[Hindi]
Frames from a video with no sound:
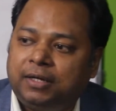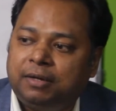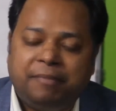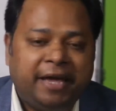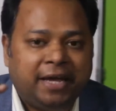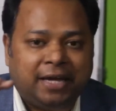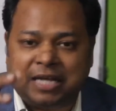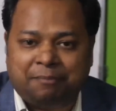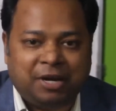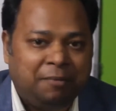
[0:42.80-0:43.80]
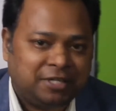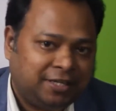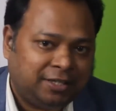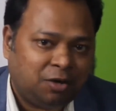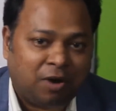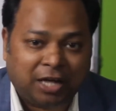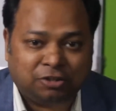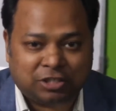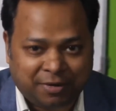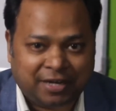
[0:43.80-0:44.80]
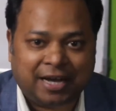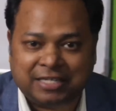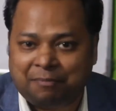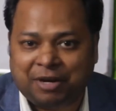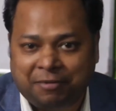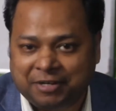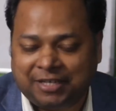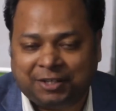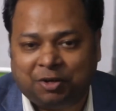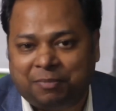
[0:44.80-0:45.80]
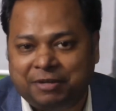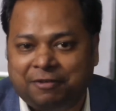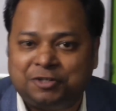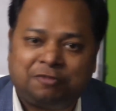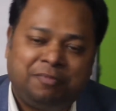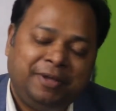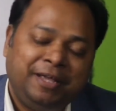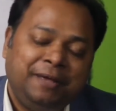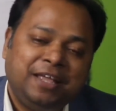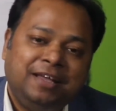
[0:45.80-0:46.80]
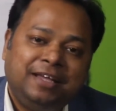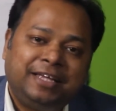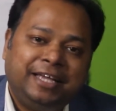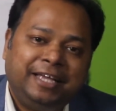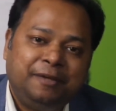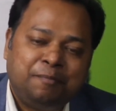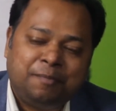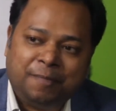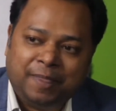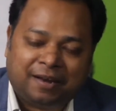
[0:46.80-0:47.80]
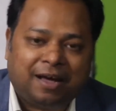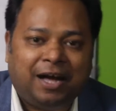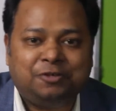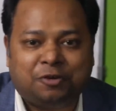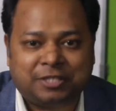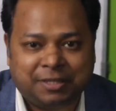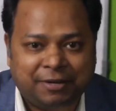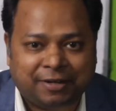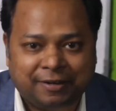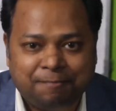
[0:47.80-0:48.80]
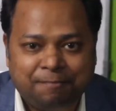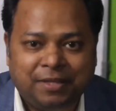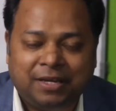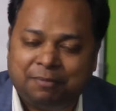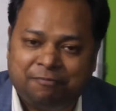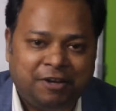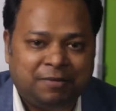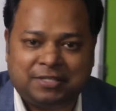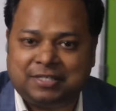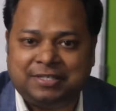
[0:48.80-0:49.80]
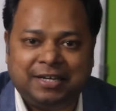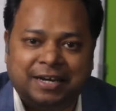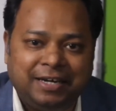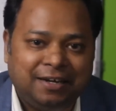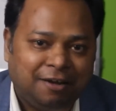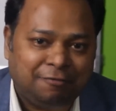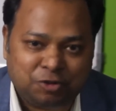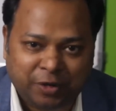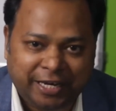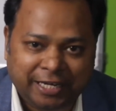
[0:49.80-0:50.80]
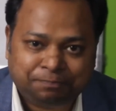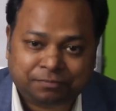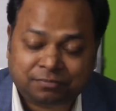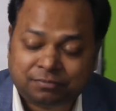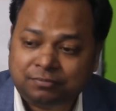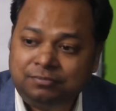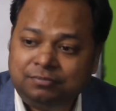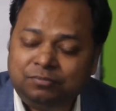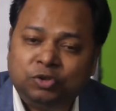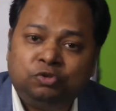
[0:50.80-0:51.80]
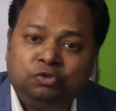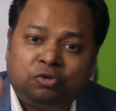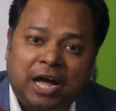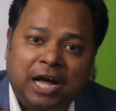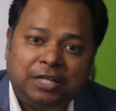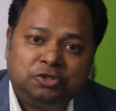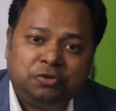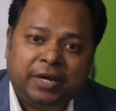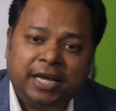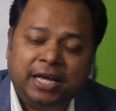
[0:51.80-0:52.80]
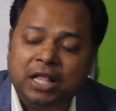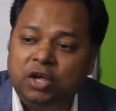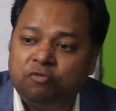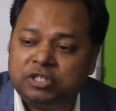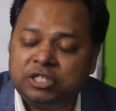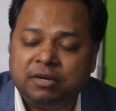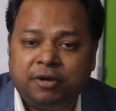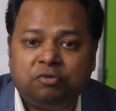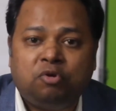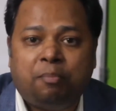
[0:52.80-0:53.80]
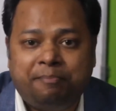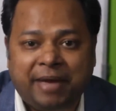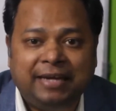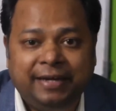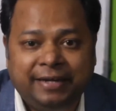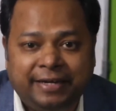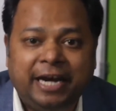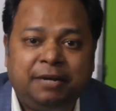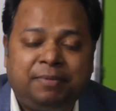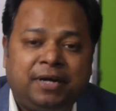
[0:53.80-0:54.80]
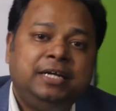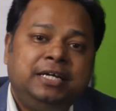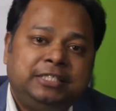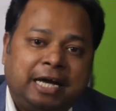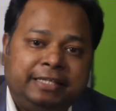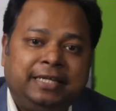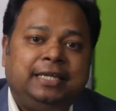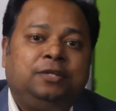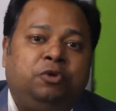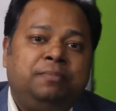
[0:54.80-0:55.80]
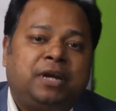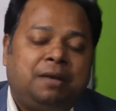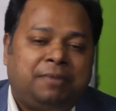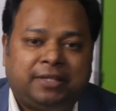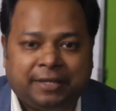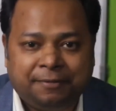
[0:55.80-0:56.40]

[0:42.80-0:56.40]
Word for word: मैं एक एग्जाम्पल हमेशा देता हूँ राज और सिमरन का एग्जाम्पल हमेशा देता हूँ अपनी वर्कशॉप में भी कि राज और सिमरन फेमस इंडियन लव स्टोरी है तो राज जो है वो सिमरन को पहली डेट पर शादी के लिए थोड़ी मना पाता है